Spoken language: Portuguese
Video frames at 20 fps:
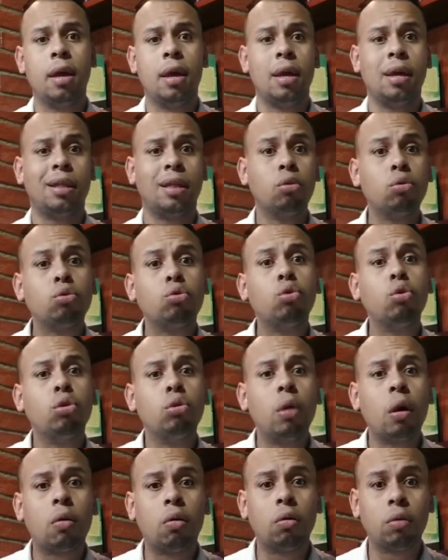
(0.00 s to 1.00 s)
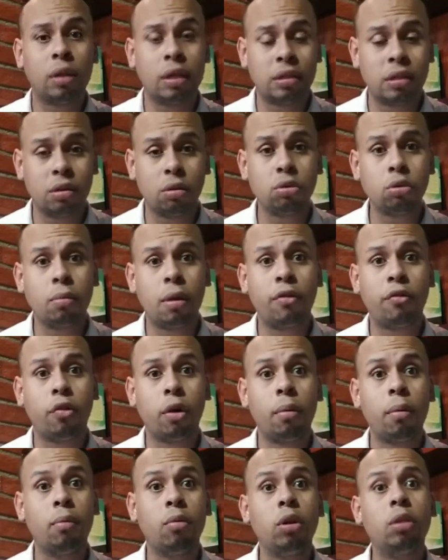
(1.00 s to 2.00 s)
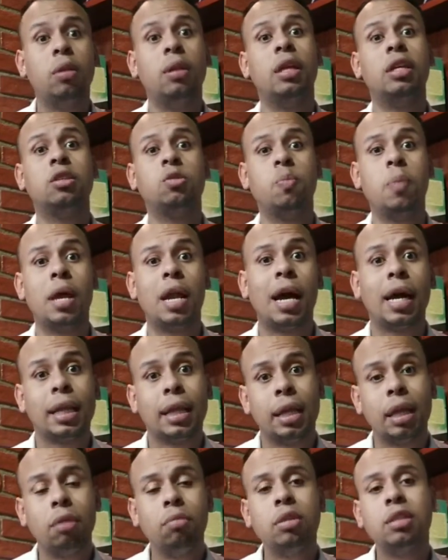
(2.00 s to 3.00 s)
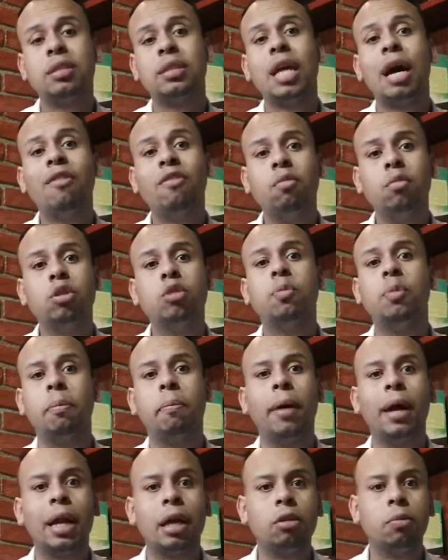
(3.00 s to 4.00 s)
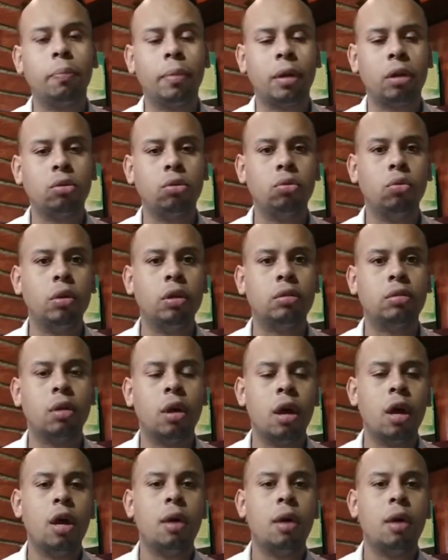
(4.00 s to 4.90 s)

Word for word: Então tudo aconteceu de uma forma muito inesperada, não estávamos preparados para tudo isso.